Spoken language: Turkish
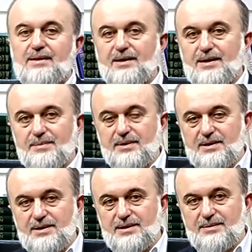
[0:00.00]
Aman
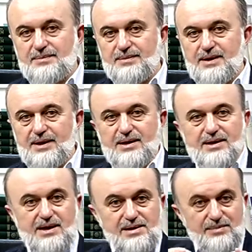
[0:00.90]
ya Rabbi.
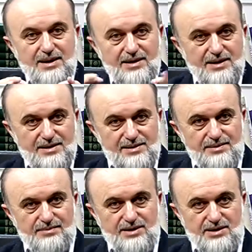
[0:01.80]
Yazmak lazım
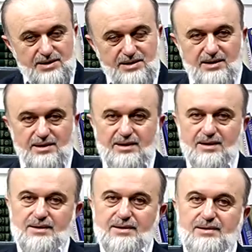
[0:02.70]
girişlere
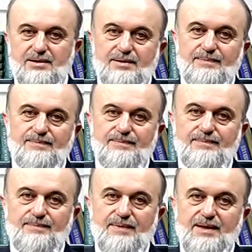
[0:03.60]
kardeşlerim.
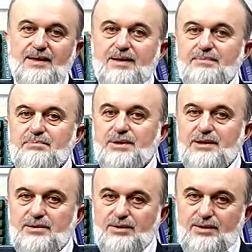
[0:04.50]
Bir
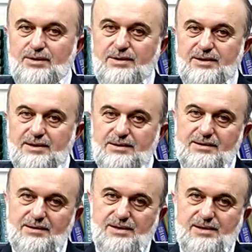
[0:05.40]
gönül
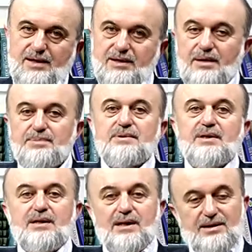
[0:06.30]
yıktın ise yap da
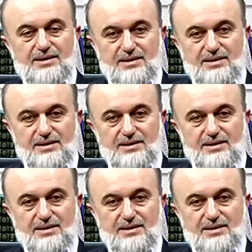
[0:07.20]
gel.